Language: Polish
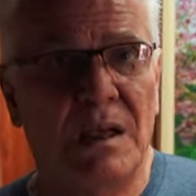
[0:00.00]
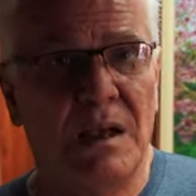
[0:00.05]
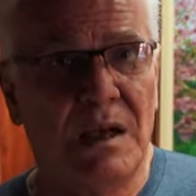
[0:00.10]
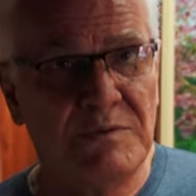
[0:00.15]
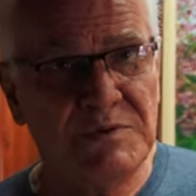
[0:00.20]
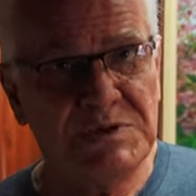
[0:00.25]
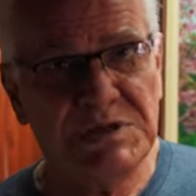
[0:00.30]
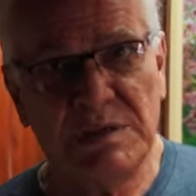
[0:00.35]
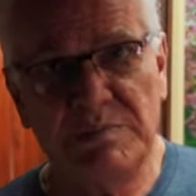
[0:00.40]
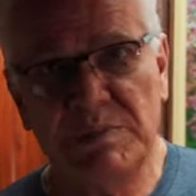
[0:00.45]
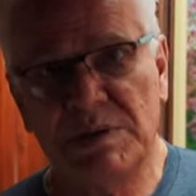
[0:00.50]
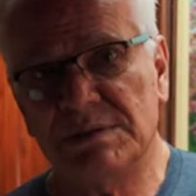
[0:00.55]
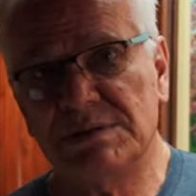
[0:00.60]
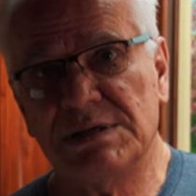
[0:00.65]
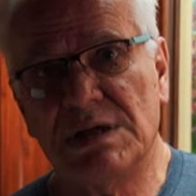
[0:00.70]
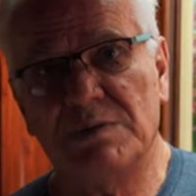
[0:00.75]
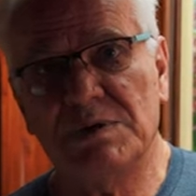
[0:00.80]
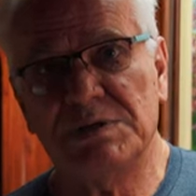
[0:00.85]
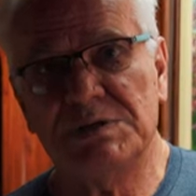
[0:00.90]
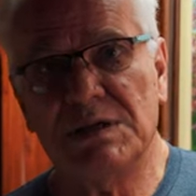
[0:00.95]
A w zimie
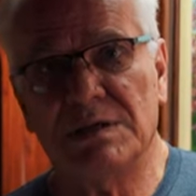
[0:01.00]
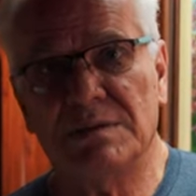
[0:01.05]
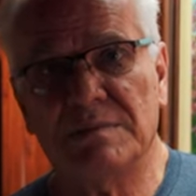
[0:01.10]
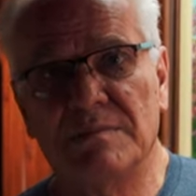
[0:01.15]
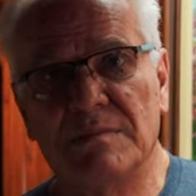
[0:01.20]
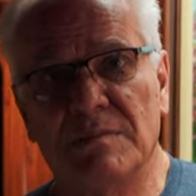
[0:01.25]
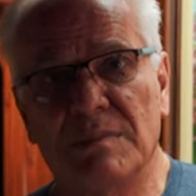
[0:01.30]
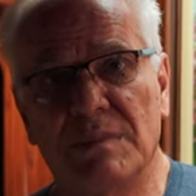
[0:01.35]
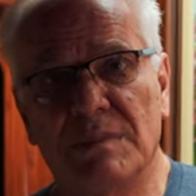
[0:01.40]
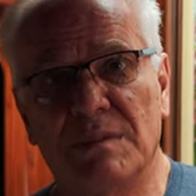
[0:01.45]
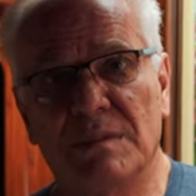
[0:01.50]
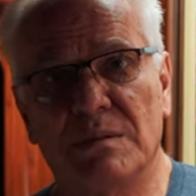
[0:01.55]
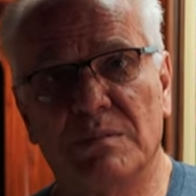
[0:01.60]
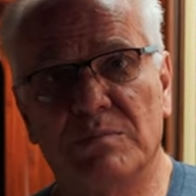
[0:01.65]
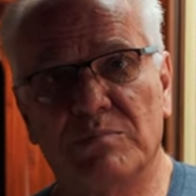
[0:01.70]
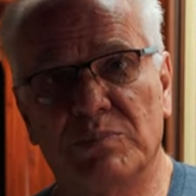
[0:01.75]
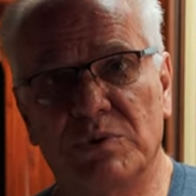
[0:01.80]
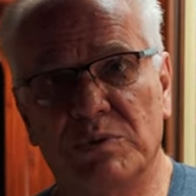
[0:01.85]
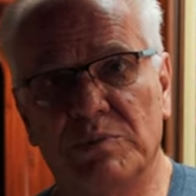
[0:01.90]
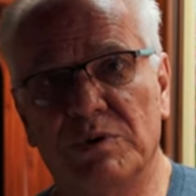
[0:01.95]
cały dzień,
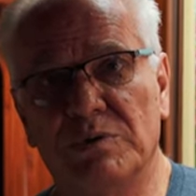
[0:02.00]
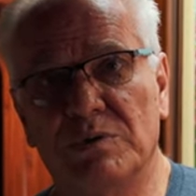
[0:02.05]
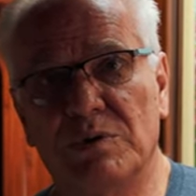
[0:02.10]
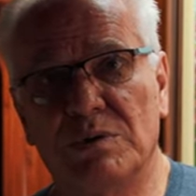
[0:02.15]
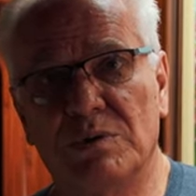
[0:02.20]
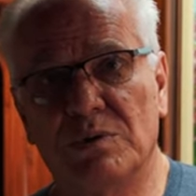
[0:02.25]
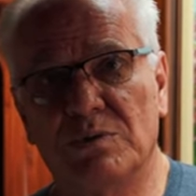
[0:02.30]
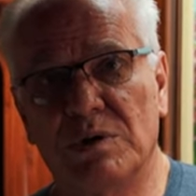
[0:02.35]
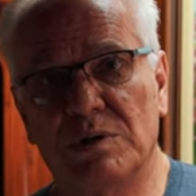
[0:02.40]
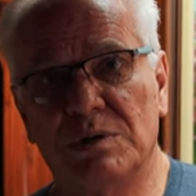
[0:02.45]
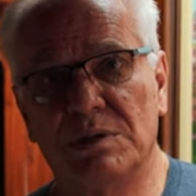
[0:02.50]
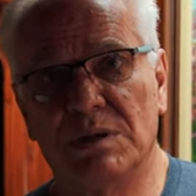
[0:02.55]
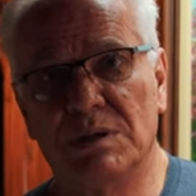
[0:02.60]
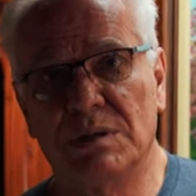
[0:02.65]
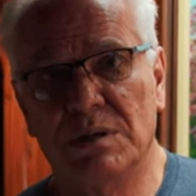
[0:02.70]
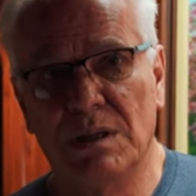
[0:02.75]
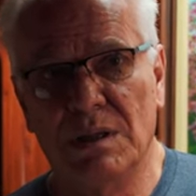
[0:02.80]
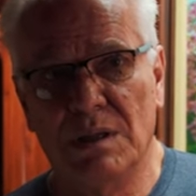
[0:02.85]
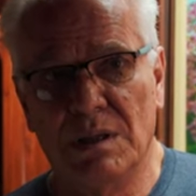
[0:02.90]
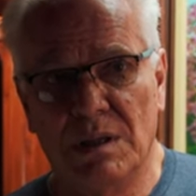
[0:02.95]
bo było chłodniej.